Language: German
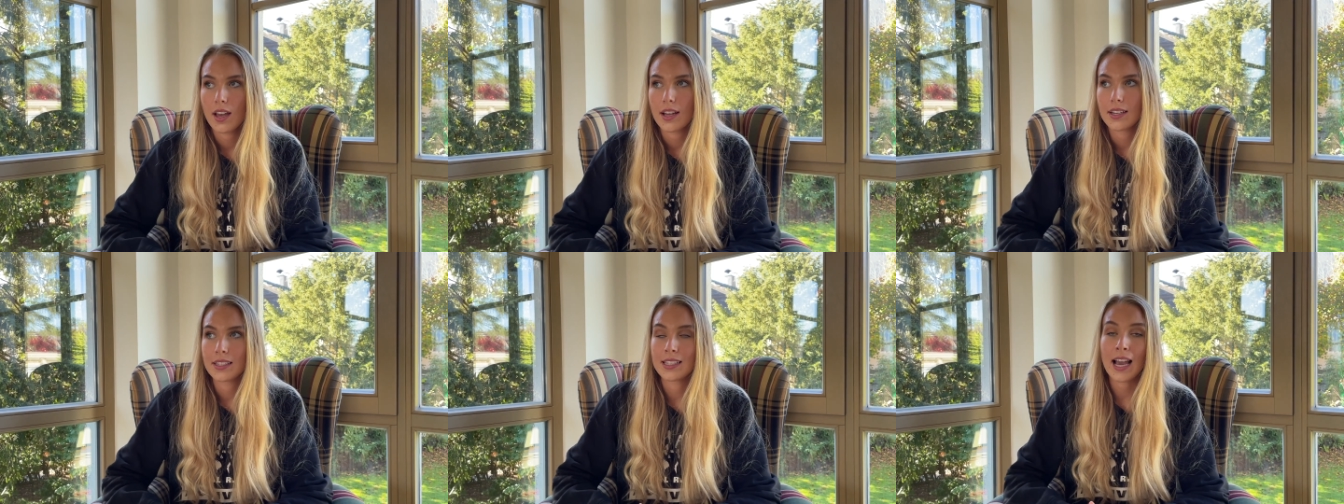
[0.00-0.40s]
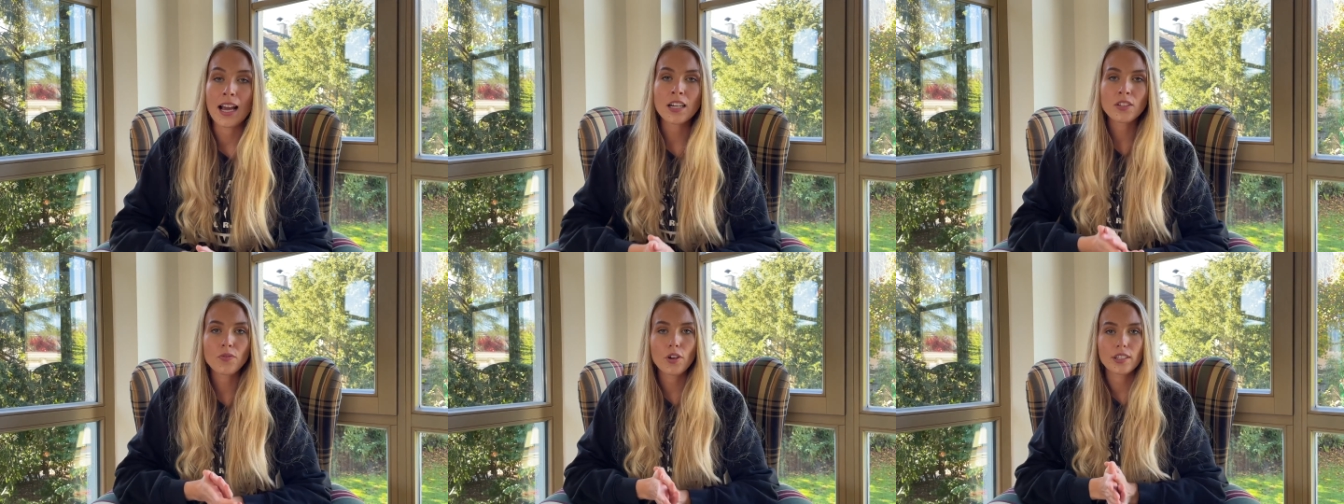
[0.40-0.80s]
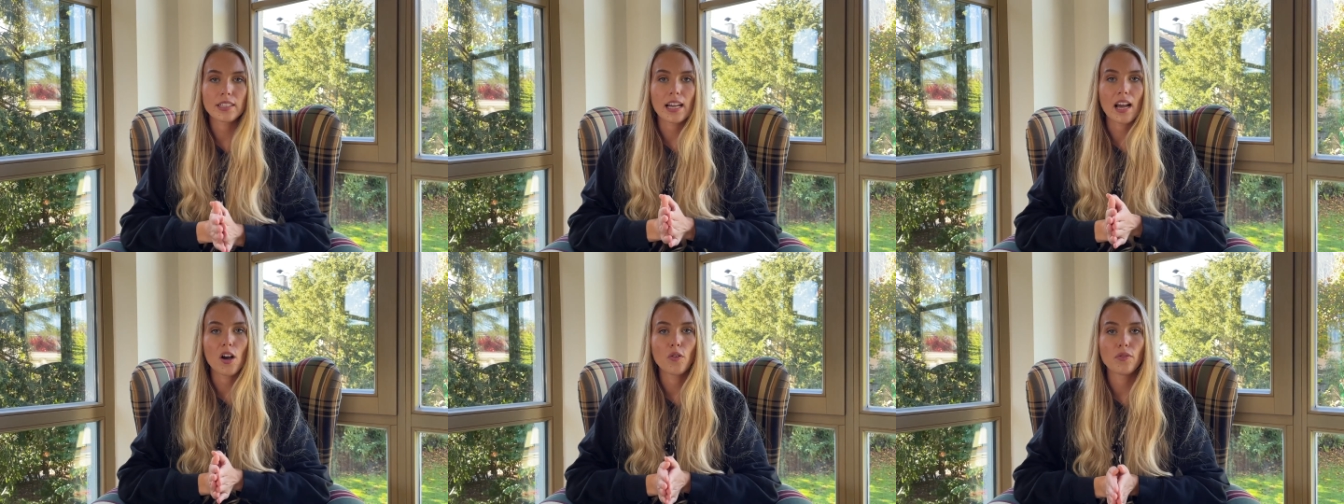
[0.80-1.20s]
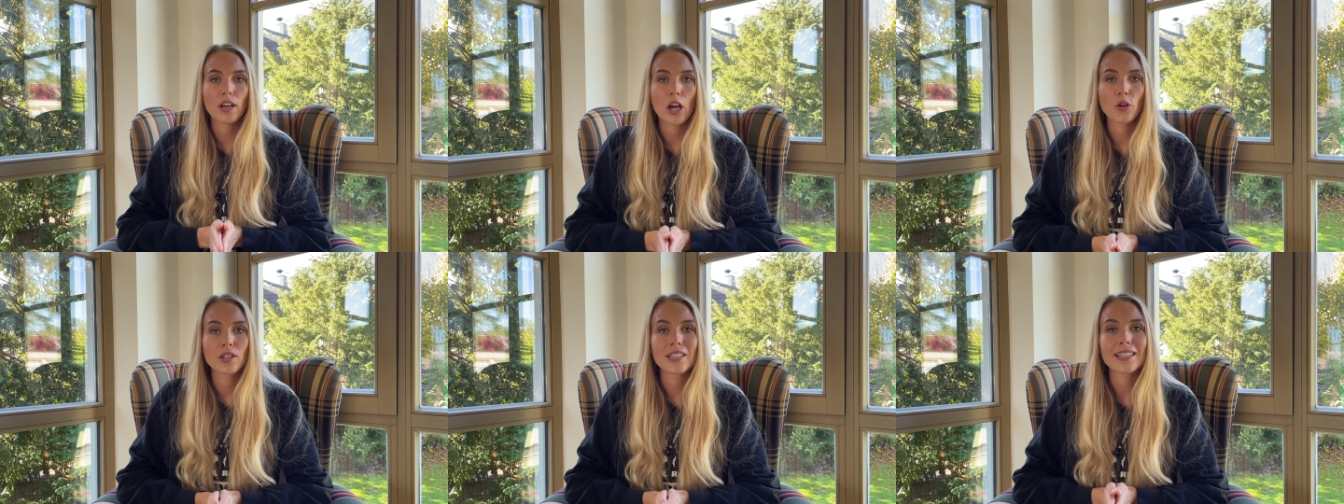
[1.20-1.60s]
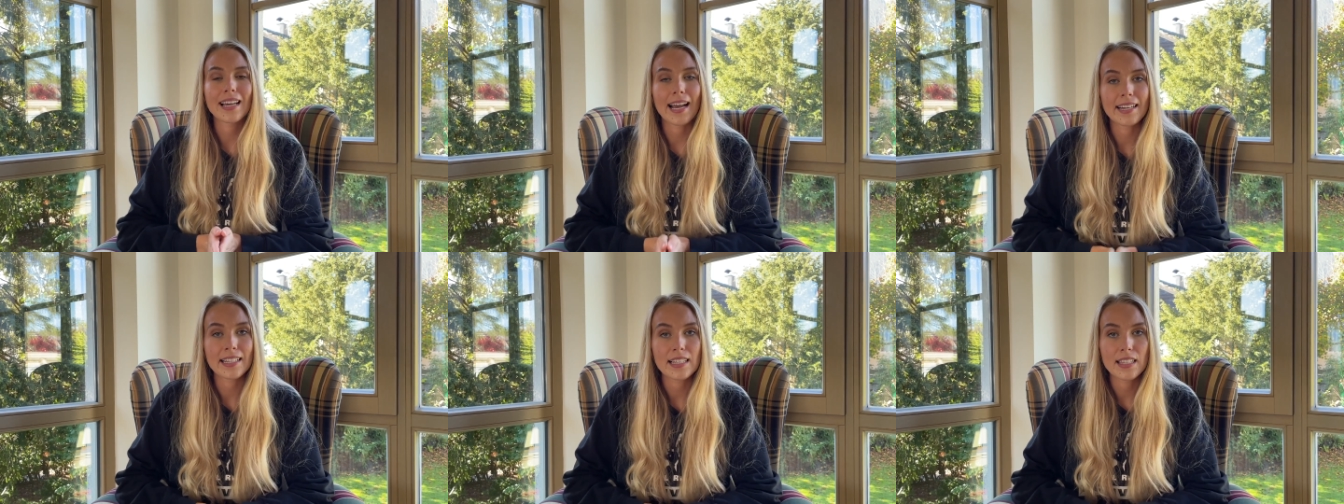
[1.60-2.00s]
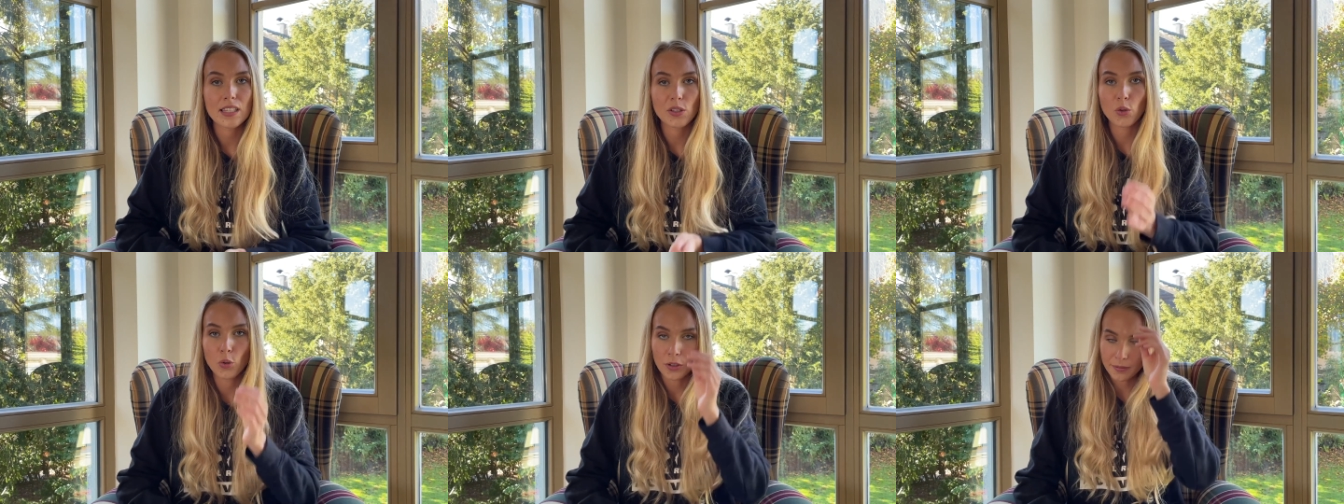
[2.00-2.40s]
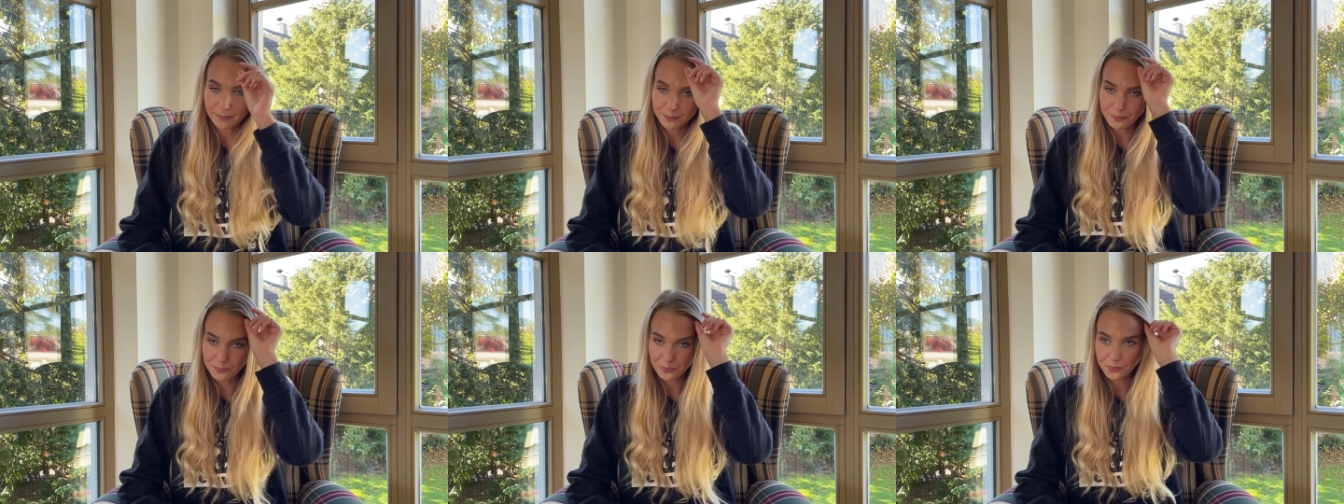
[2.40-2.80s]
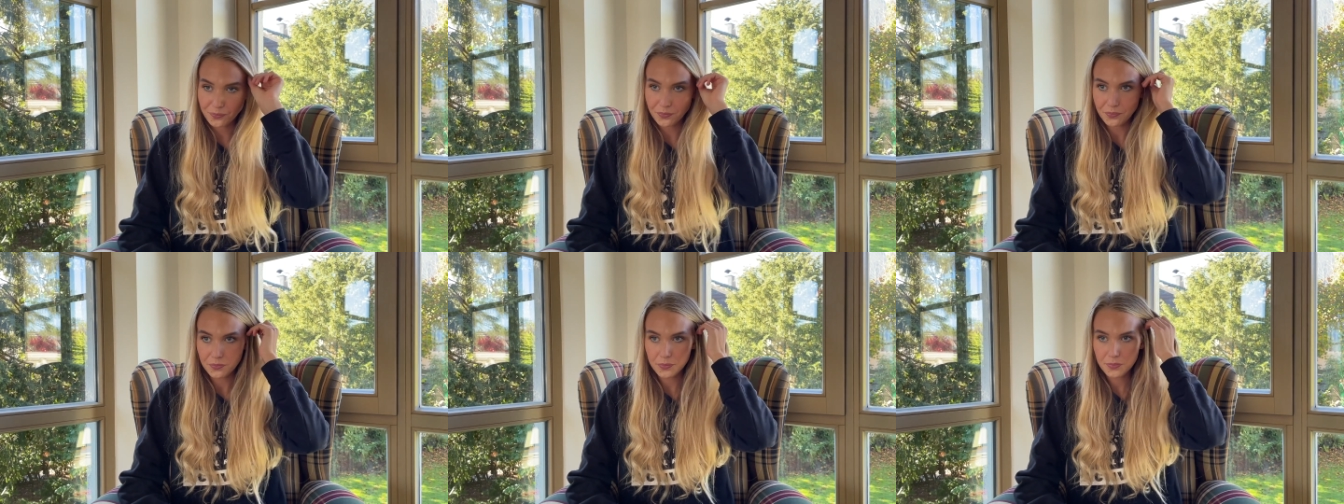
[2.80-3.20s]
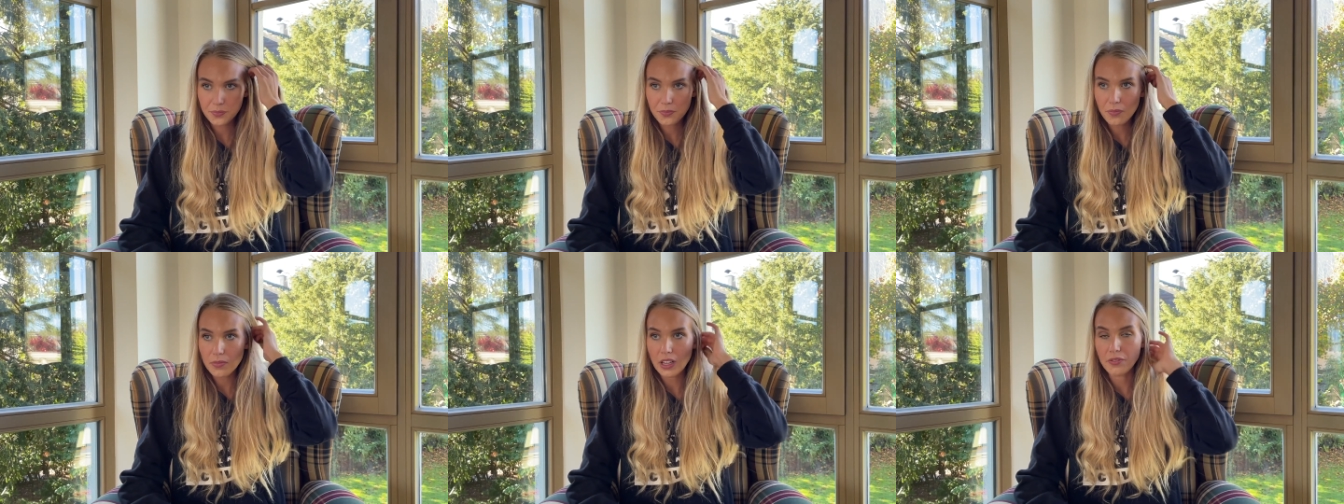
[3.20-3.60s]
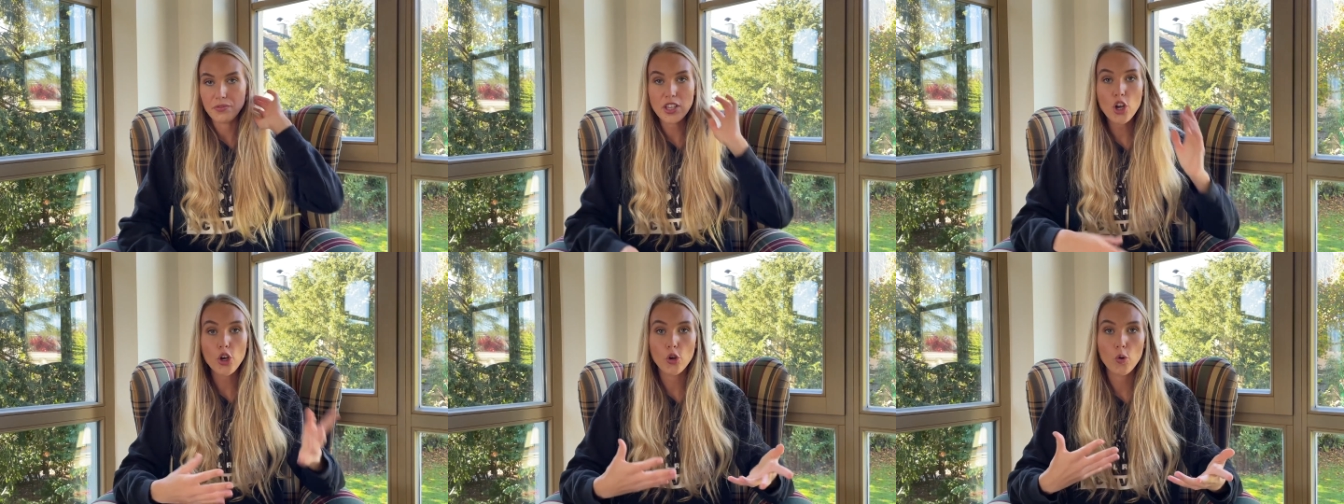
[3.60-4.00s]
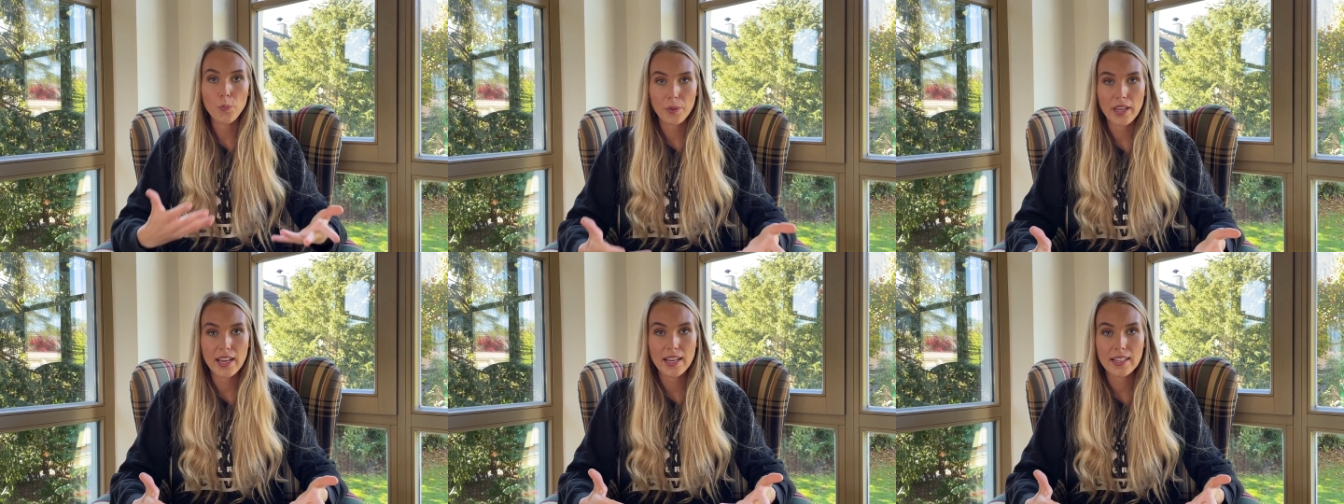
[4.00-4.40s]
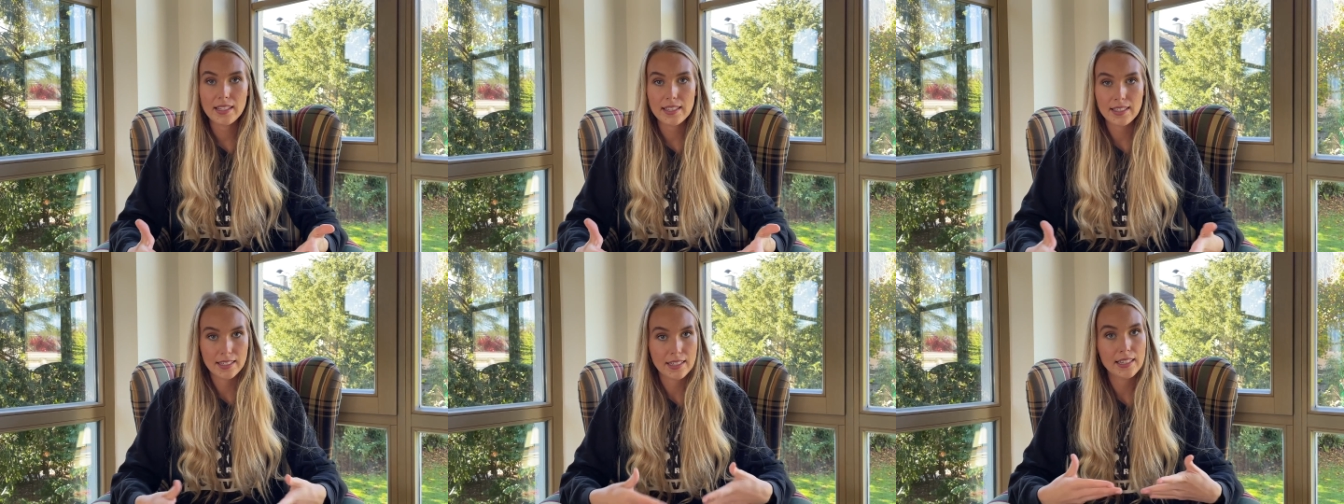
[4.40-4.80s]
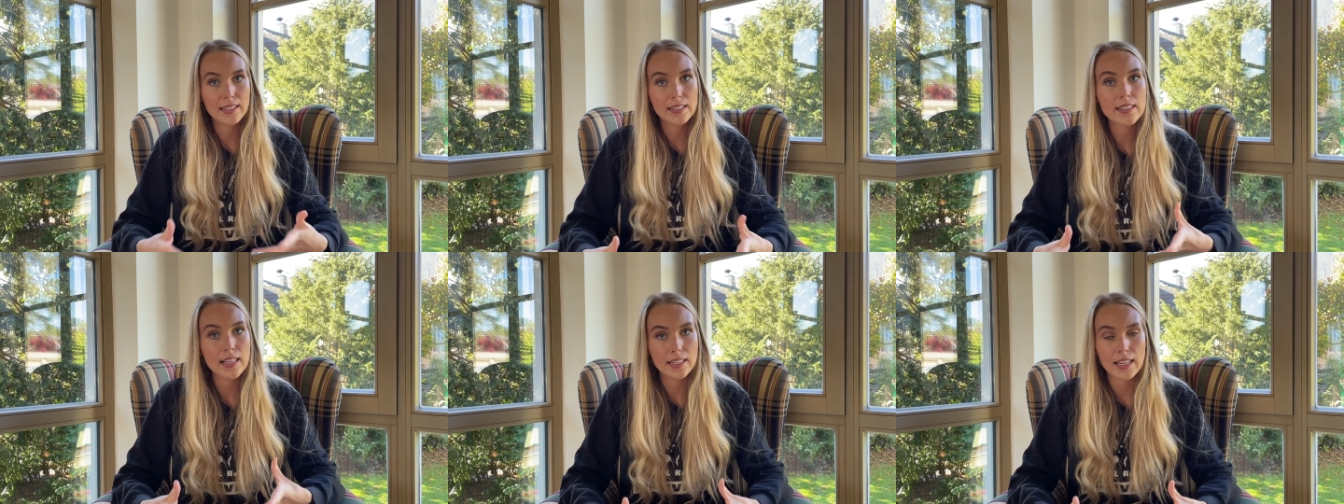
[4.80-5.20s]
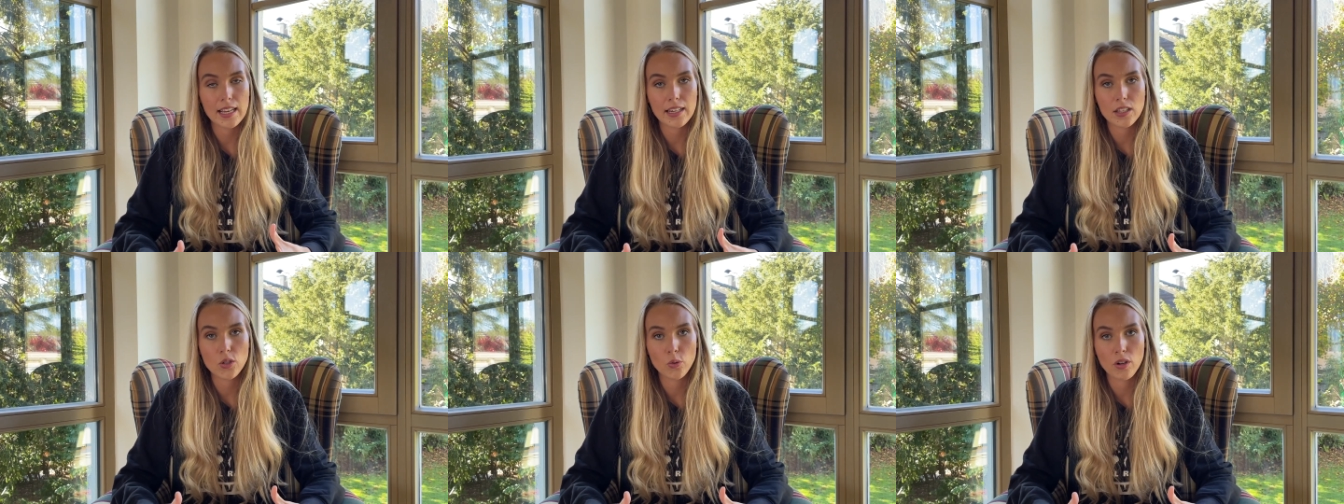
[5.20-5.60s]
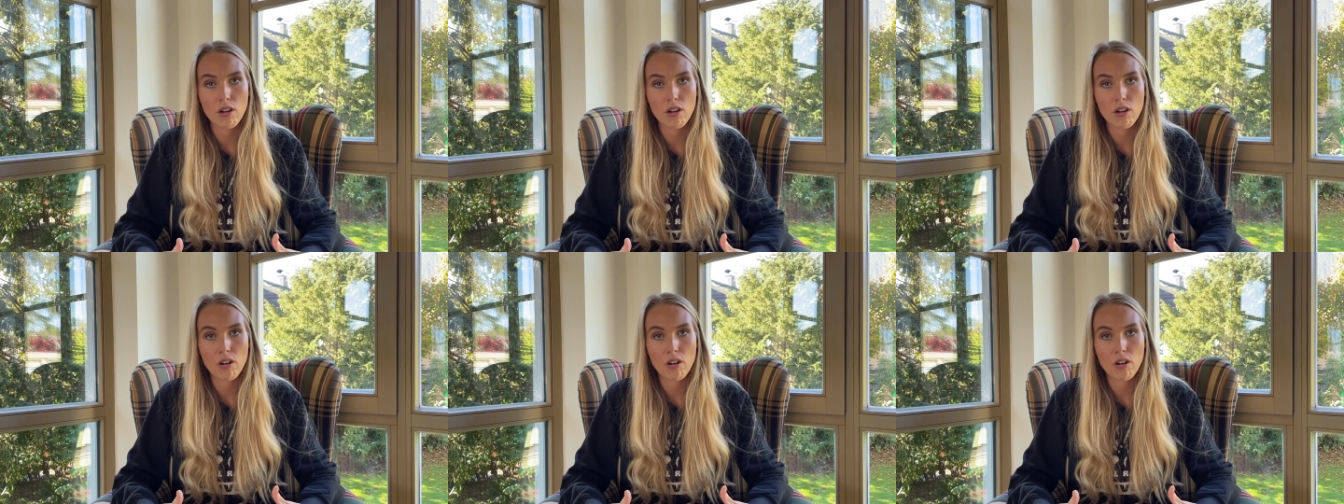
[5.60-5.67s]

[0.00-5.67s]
Die Antwort darauf lautet Tradition. Wir Europäer sind in dieser Tradition